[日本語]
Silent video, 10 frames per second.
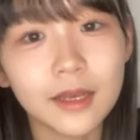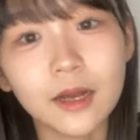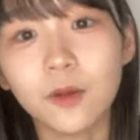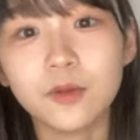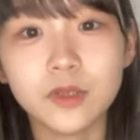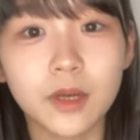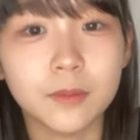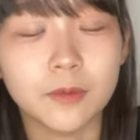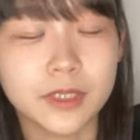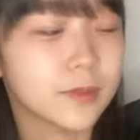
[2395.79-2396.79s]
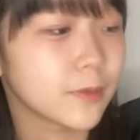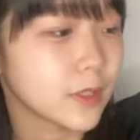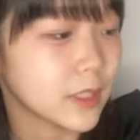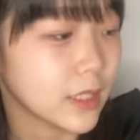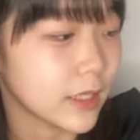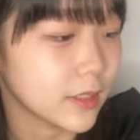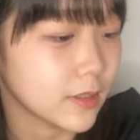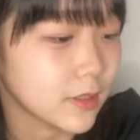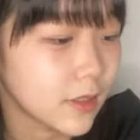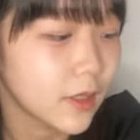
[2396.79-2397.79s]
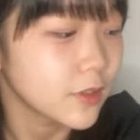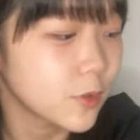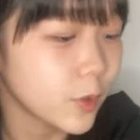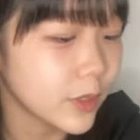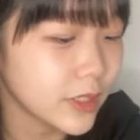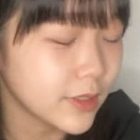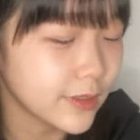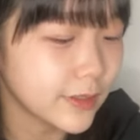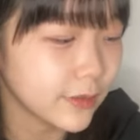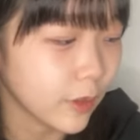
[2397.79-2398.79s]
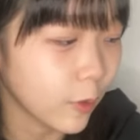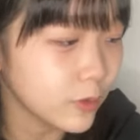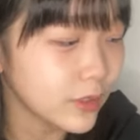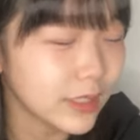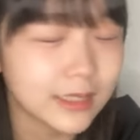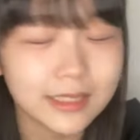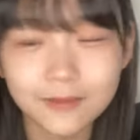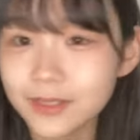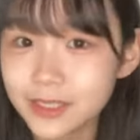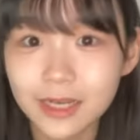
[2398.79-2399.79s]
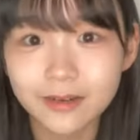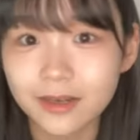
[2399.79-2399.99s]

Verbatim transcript: 学校とかも忘れ物してないです調理実習とかほんとさつき忘れ